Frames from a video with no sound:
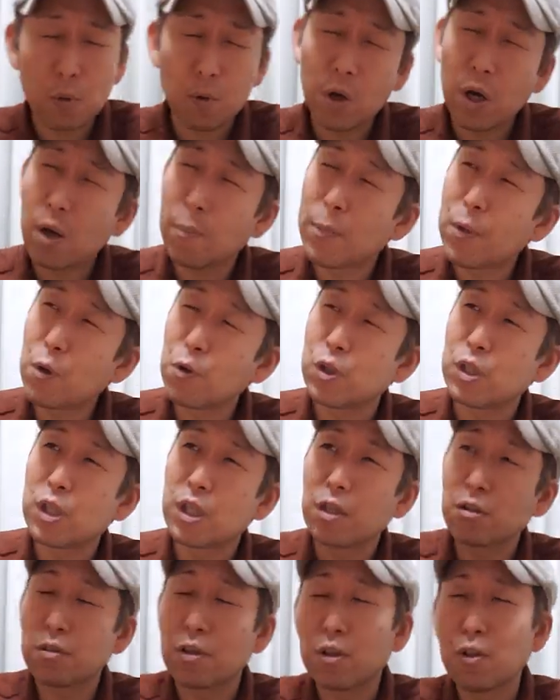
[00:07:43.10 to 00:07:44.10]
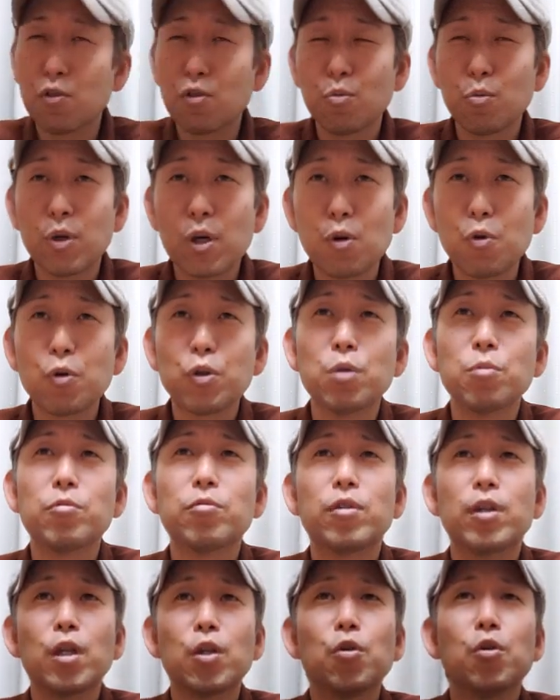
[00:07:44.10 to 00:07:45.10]
あこれはメロディーじゃなくてリズムが動いてま
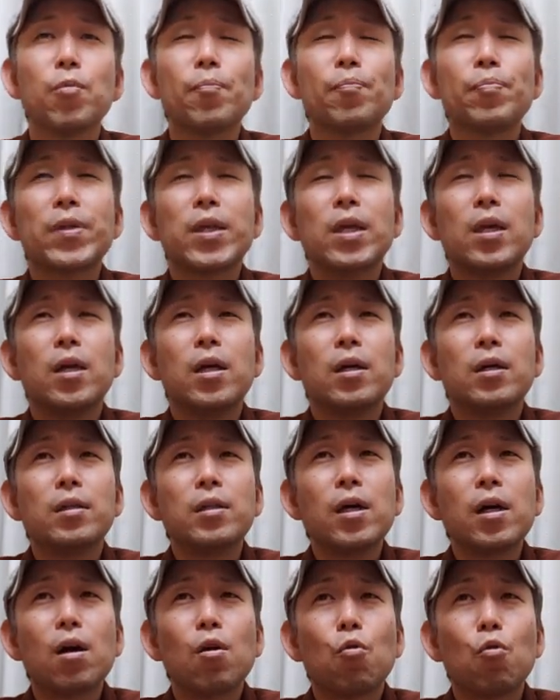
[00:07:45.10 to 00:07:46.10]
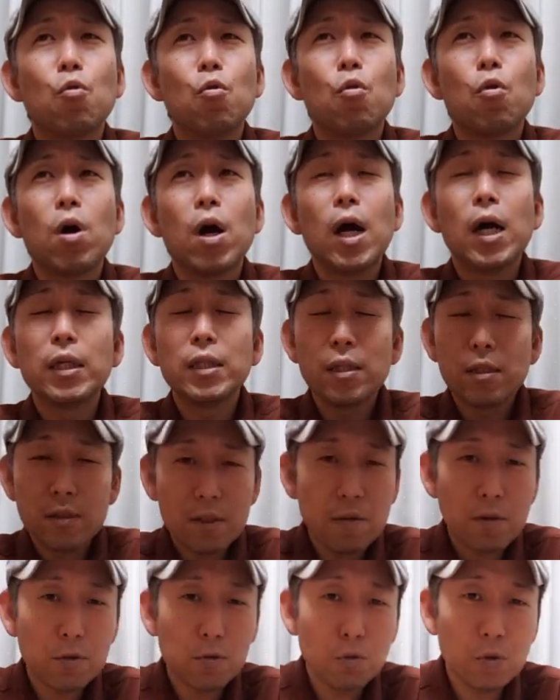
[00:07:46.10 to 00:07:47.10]
すけど、なんかこう派手
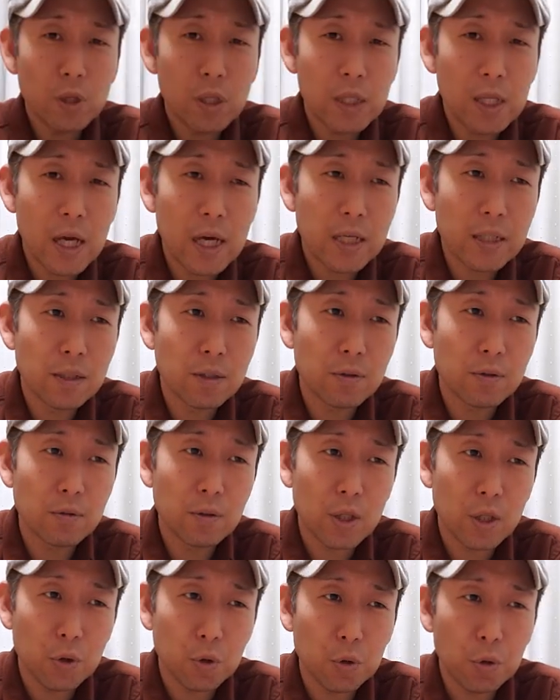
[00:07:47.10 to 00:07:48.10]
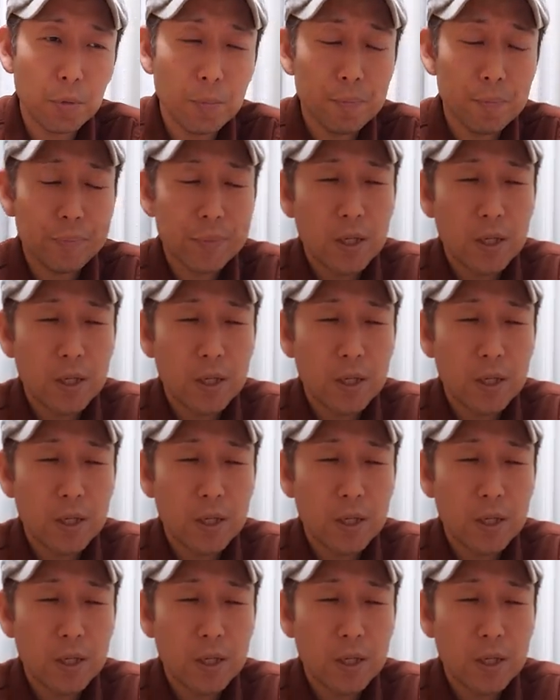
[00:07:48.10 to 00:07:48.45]
さはそんなないんですけど、